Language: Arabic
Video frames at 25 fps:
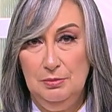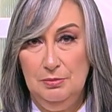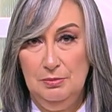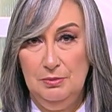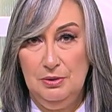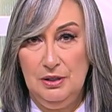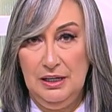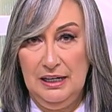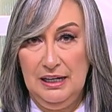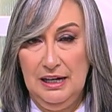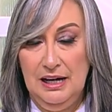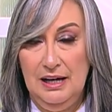
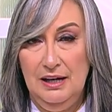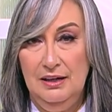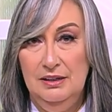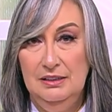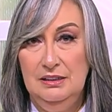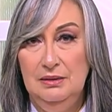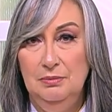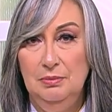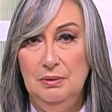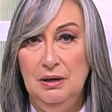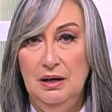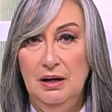رجع
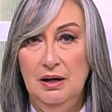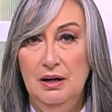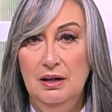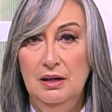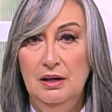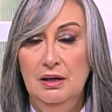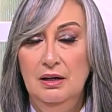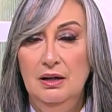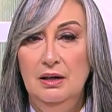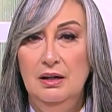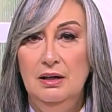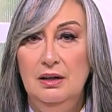يبقى
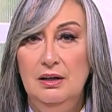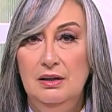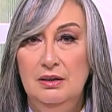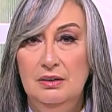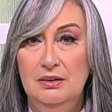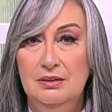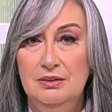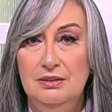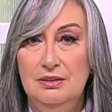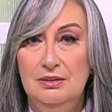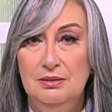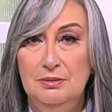
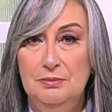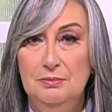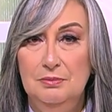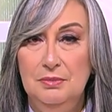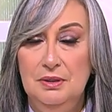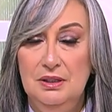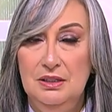آه،